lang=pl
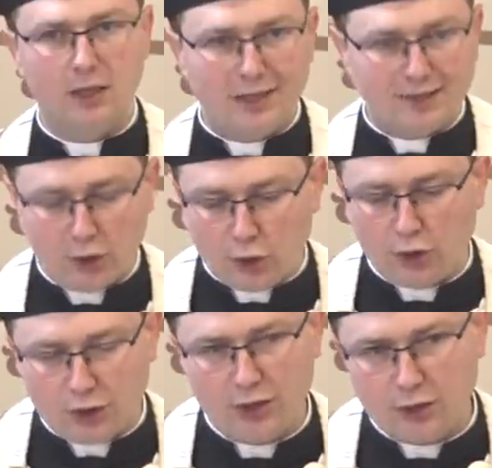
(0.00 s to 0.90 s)
To jest
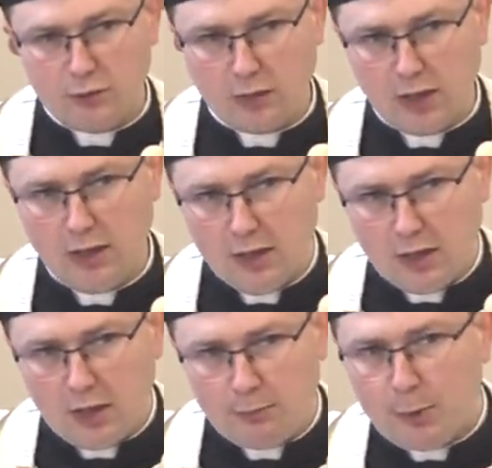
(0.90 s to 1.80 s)
rzecz, która
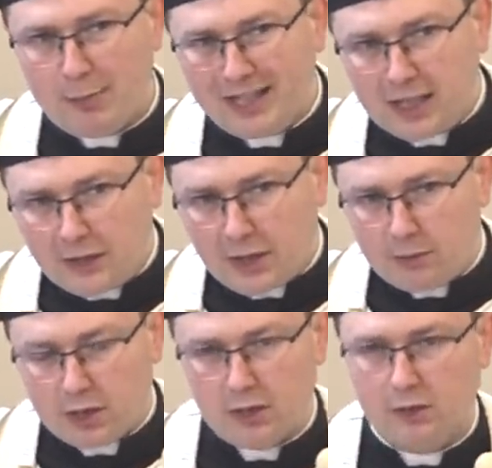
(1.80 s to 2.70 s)
pomaga
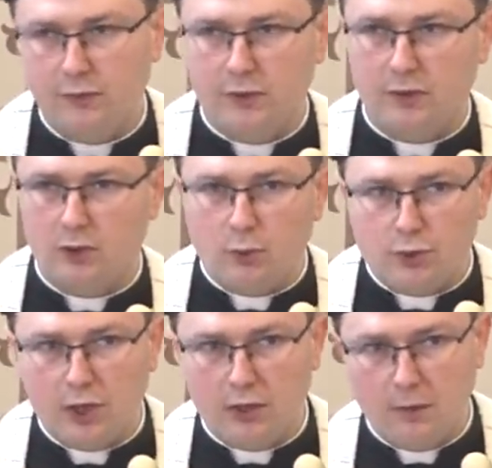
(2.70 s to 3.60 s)
nam w
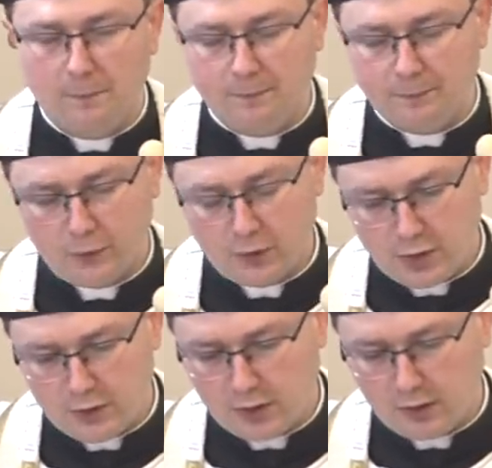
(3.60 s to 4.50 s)
dążeniu do
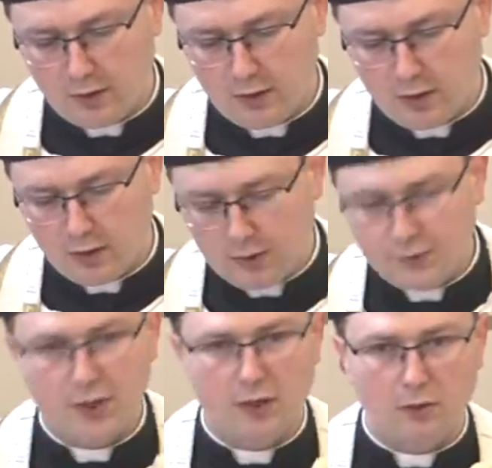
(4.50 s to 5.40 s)
naszego
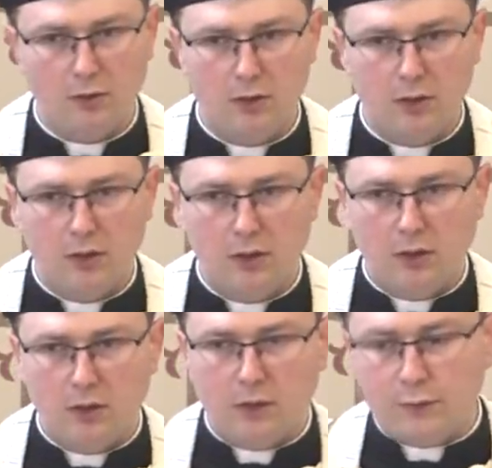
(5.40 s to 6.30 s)
celu.
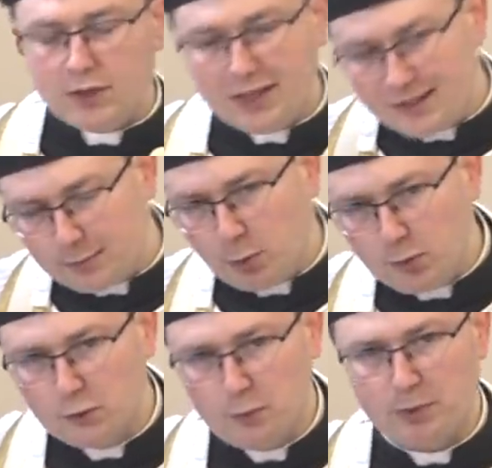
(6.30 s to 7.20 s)
I w ten
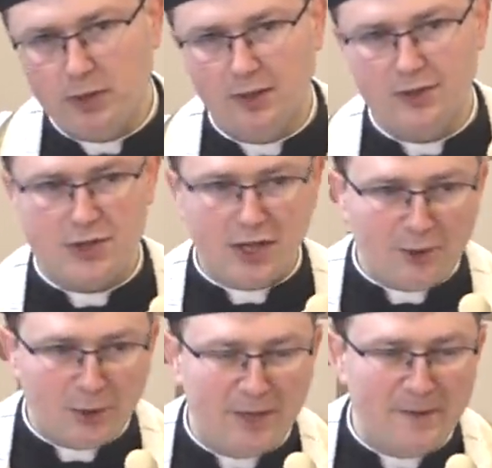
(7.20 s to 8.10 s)
sposób
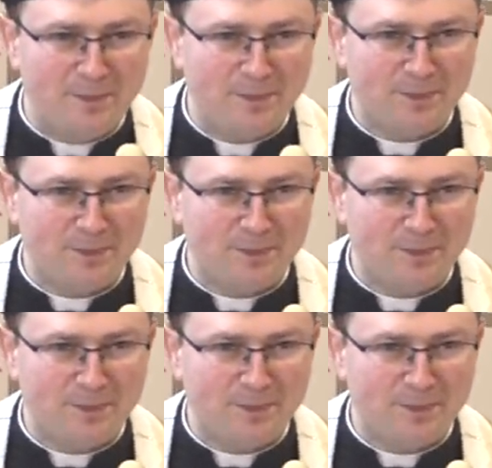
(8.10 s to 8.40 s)
działa,